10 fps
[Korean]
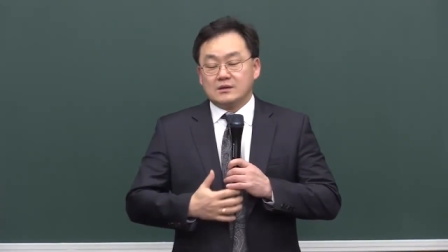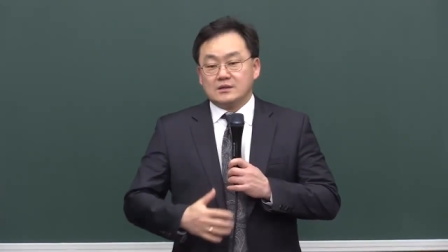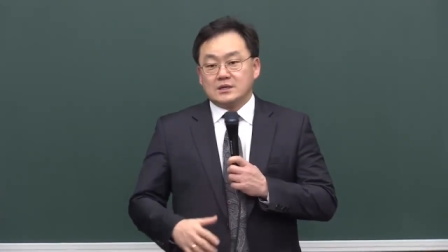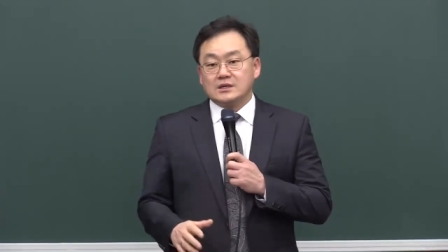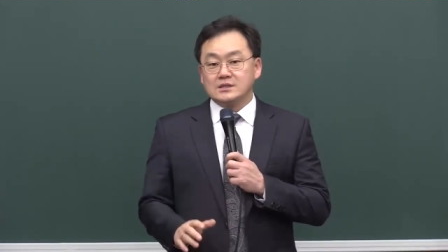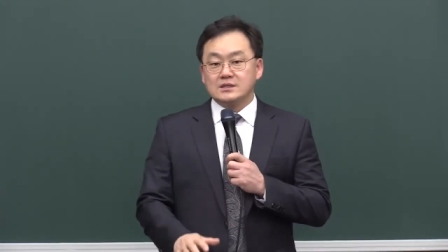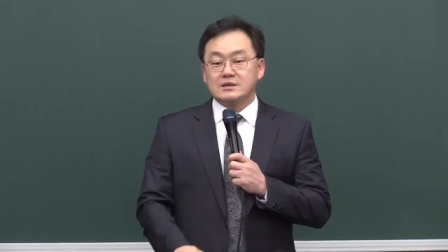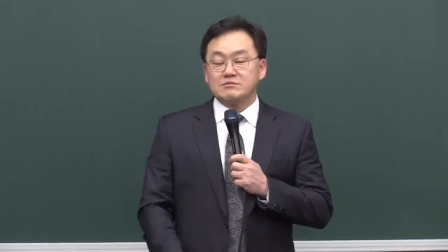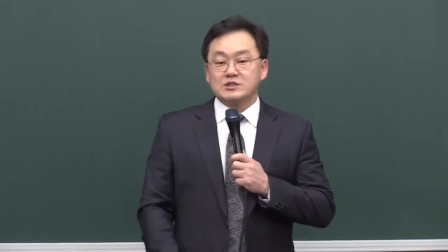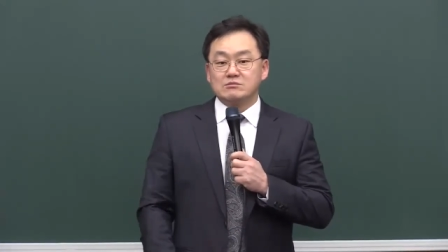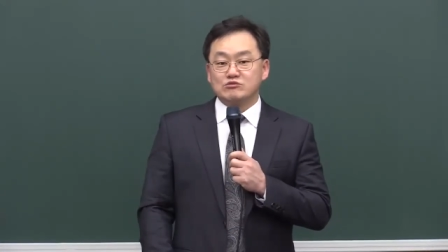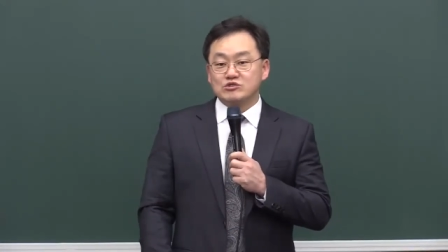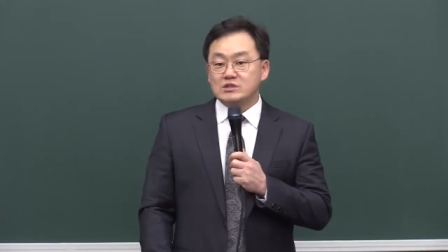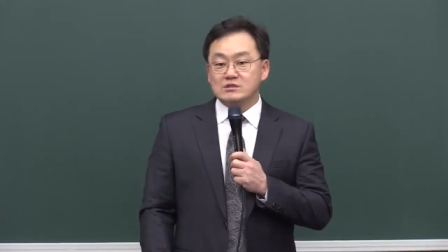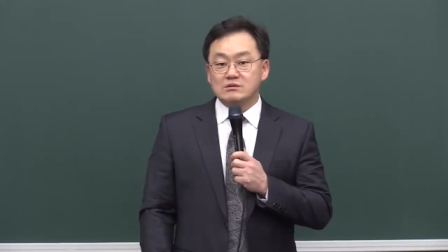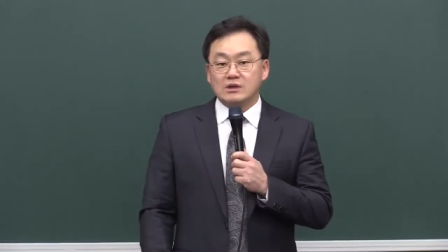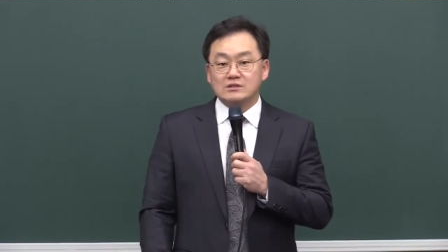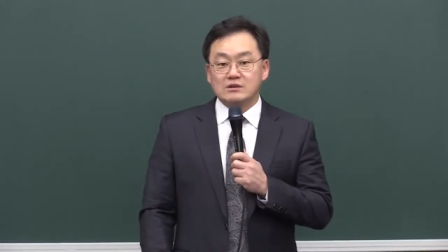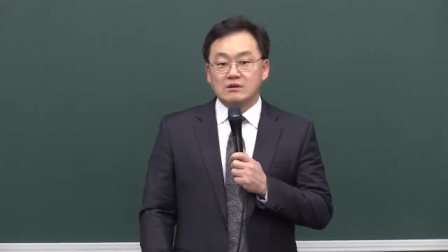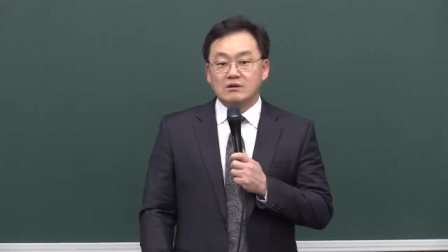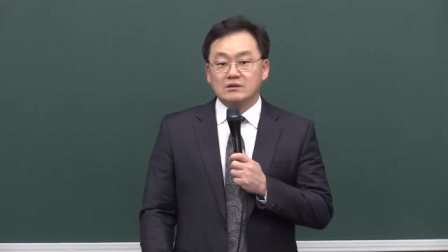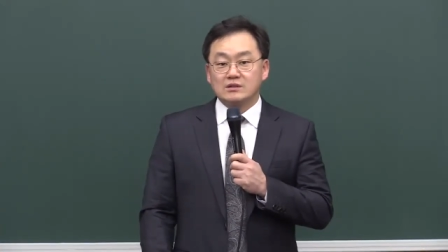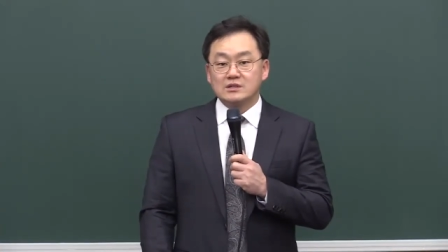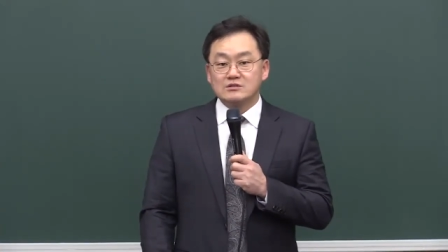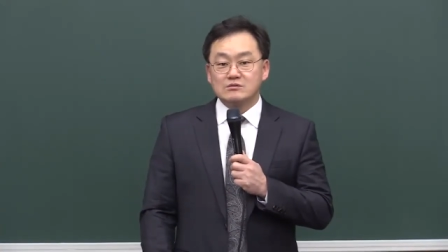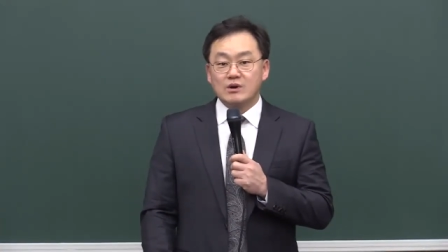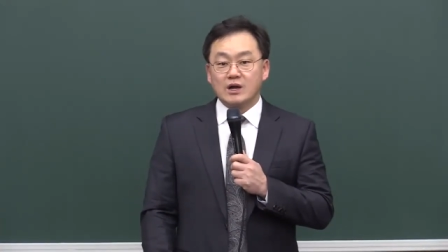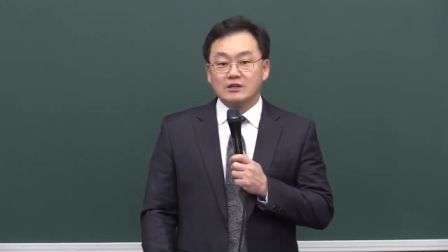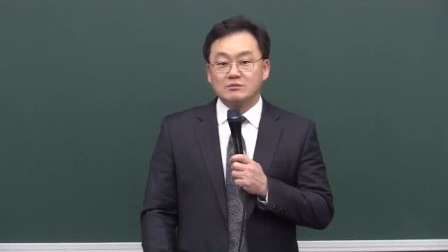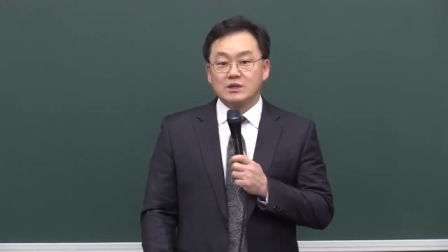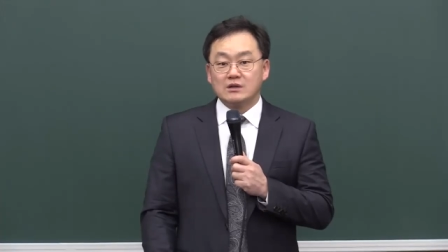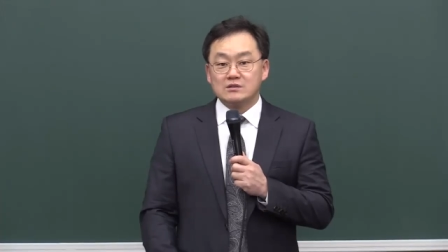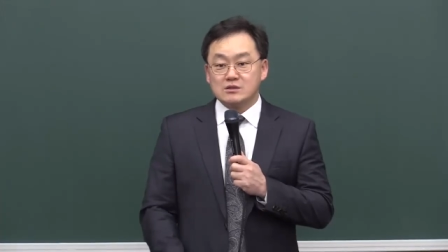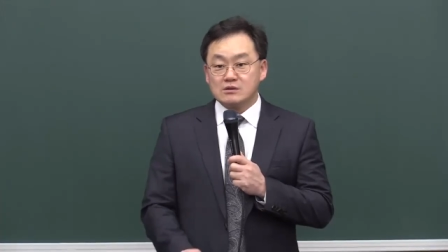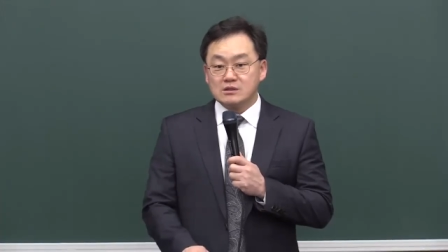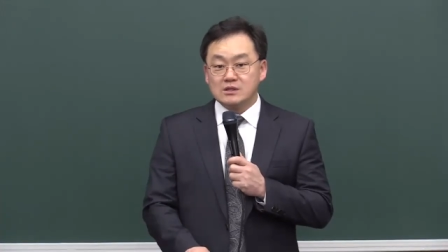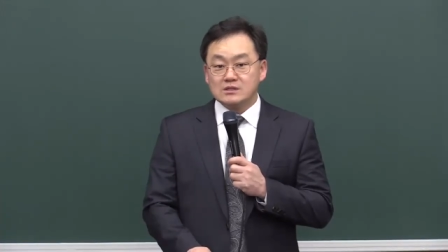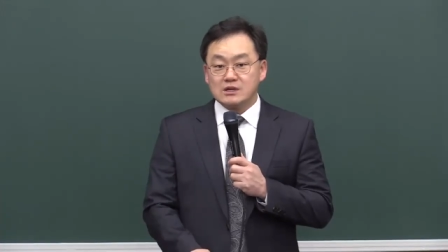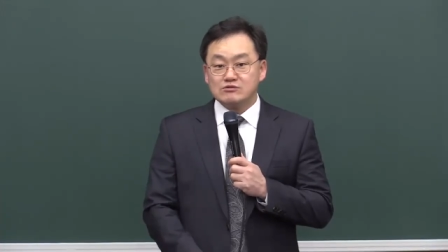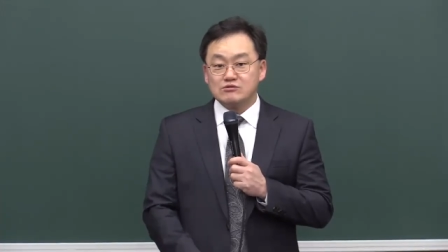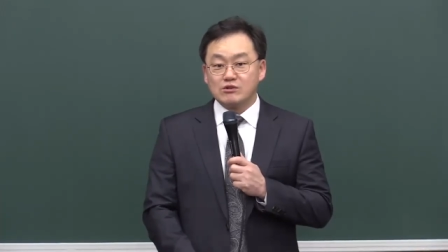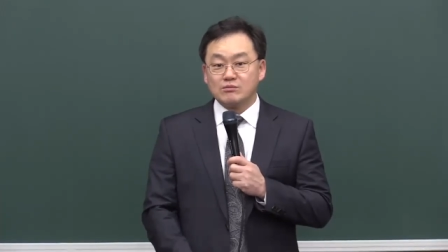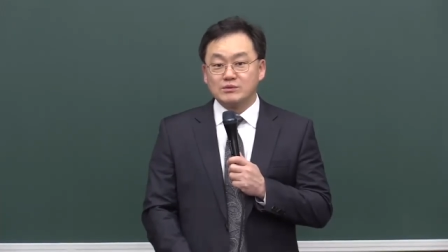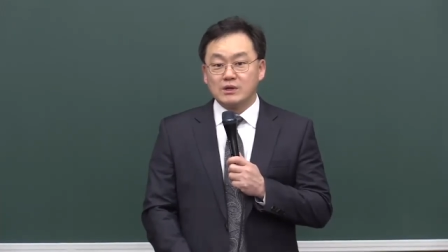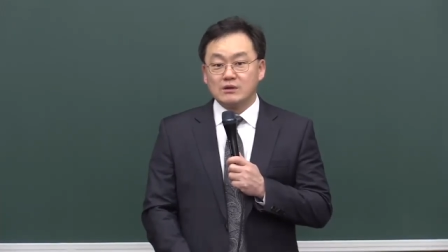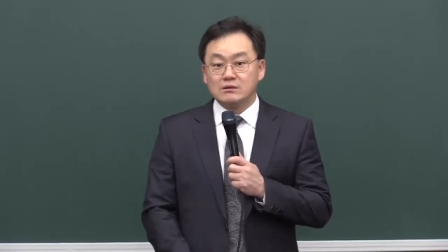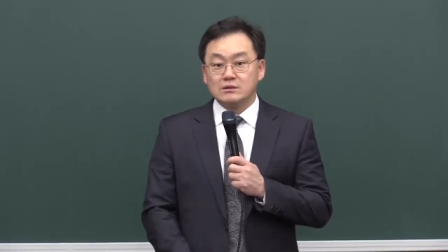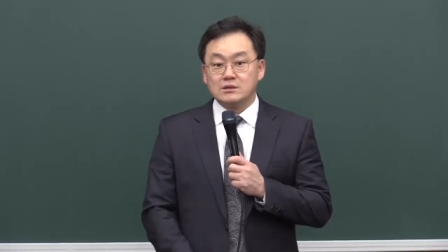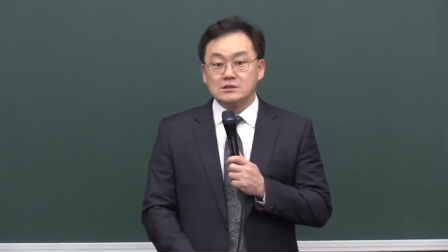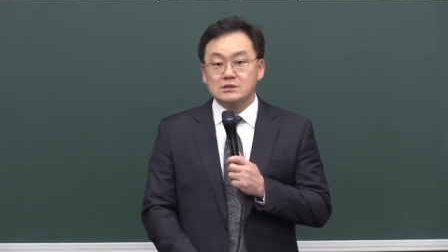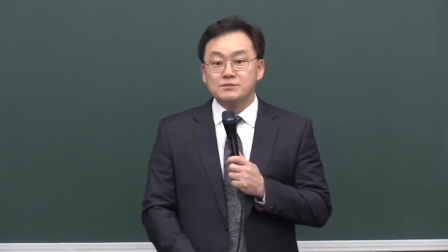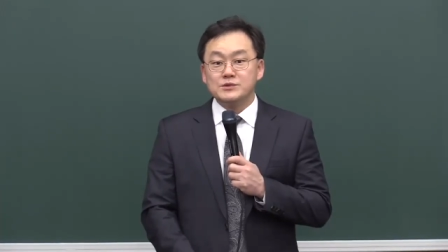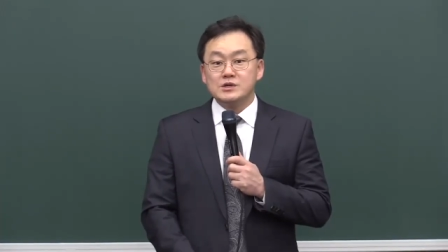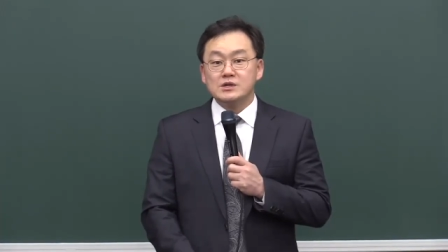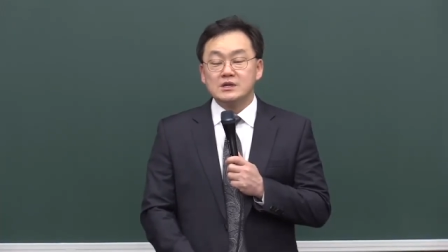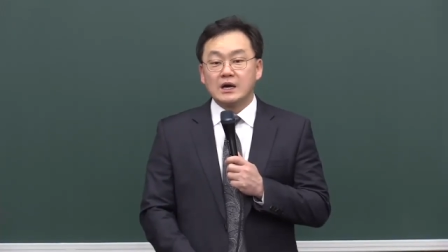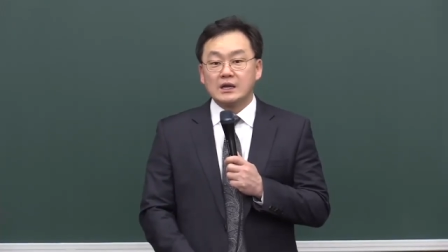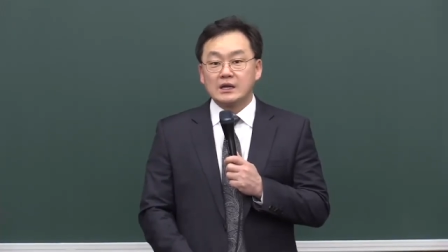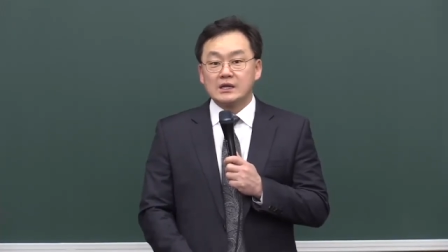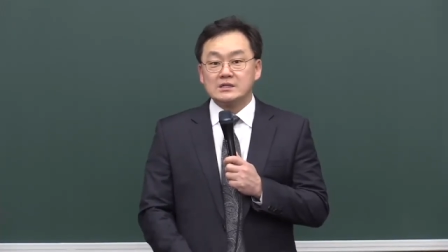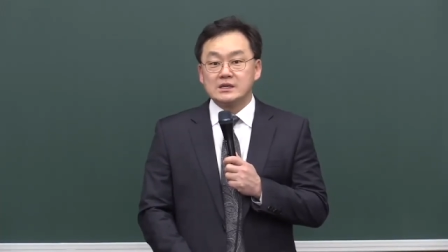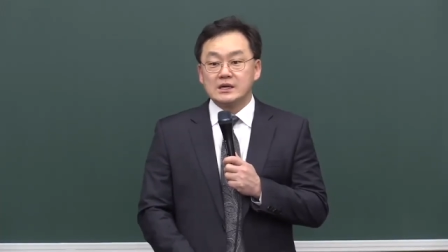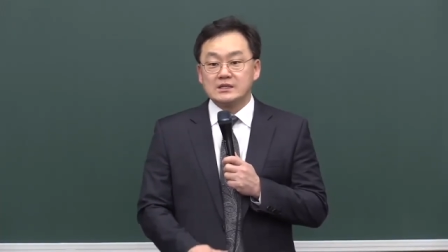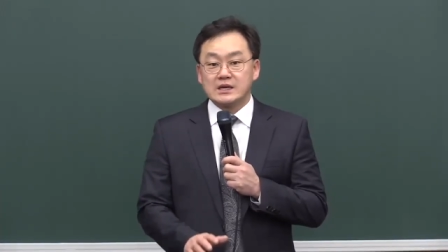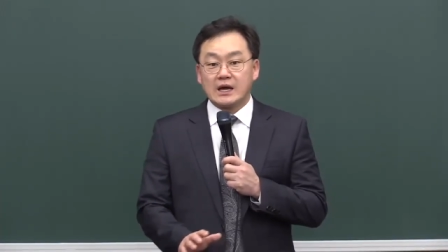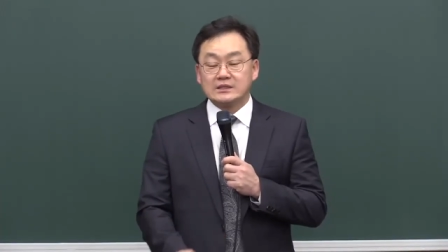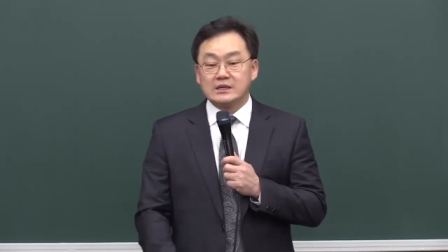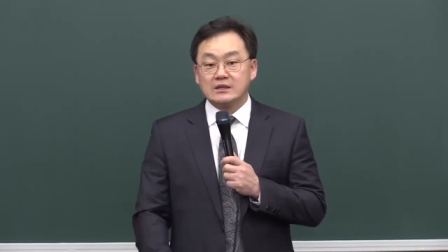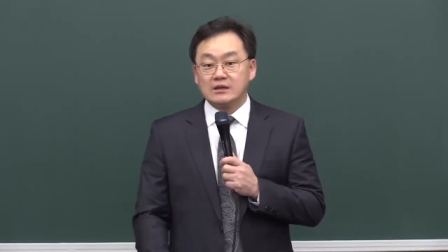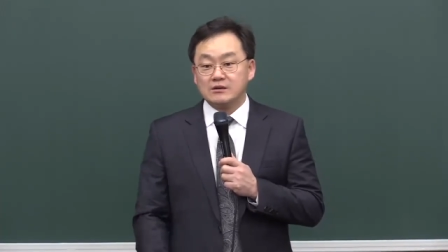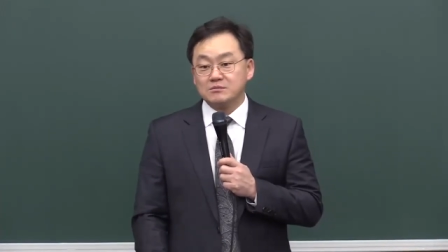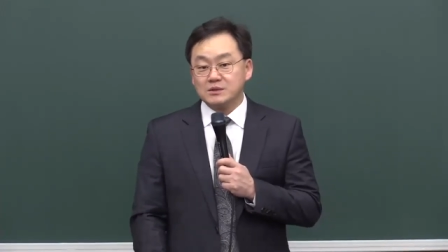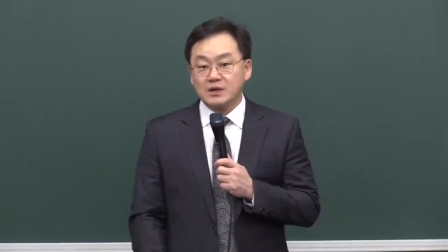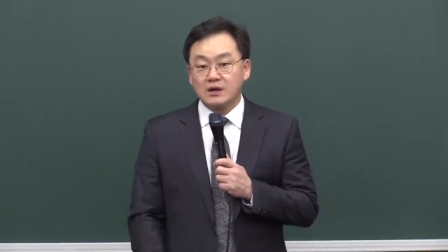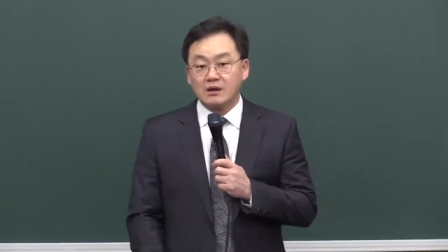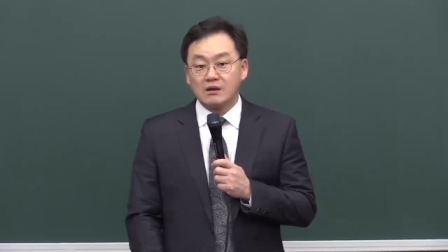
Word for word: 창세기 3장 문제 속에서 그리스도가 아니면 나는 절대 살 수가 없다는 이 심령이 가난한 자의 자세에 되는 겁니다.